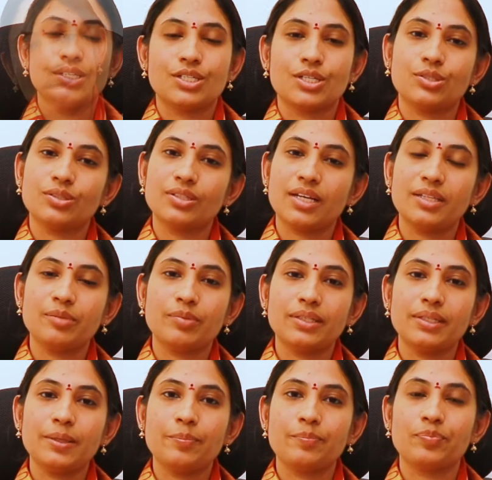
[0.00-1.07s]

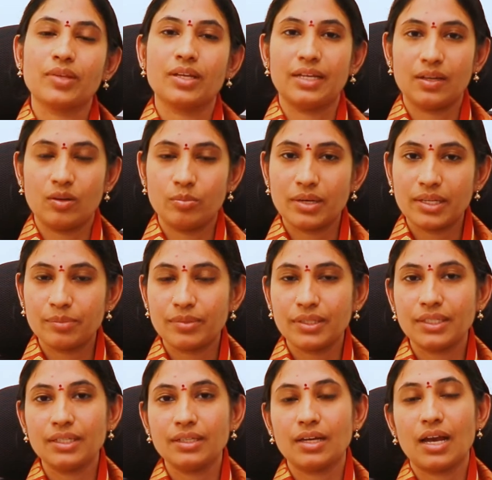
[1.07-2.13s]
చతుర్థాధిపతి
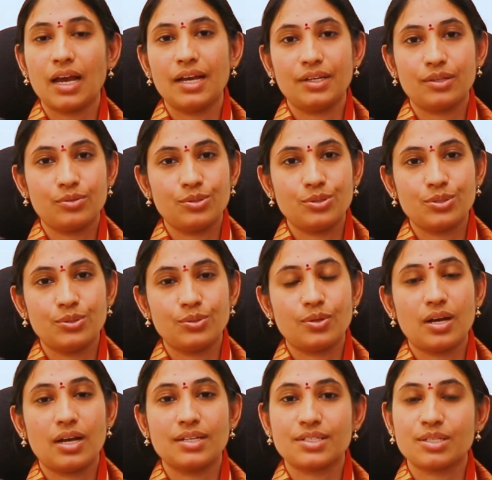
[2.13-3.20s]
నవమాధిపతి ఆయన కుజుడు
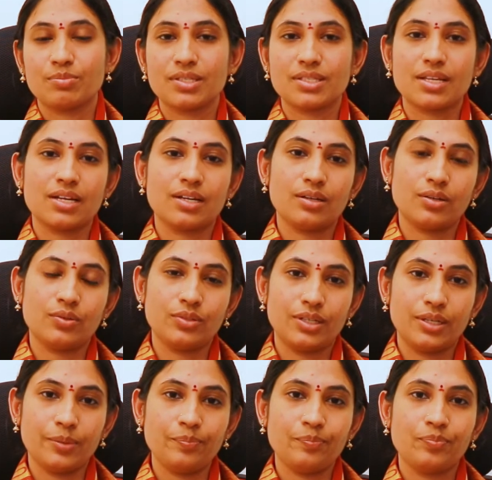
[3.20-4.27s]
అష్టమ స్థానంలో
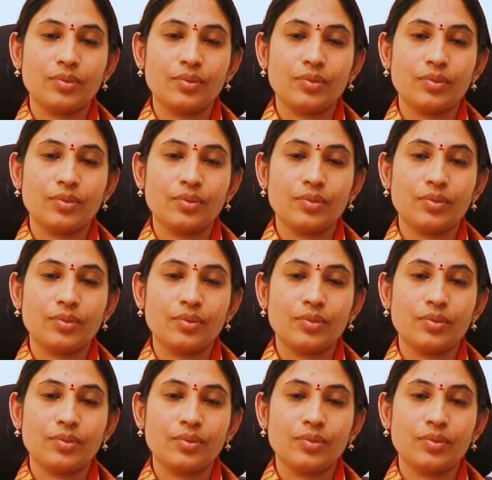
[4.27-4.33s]
ఉండడం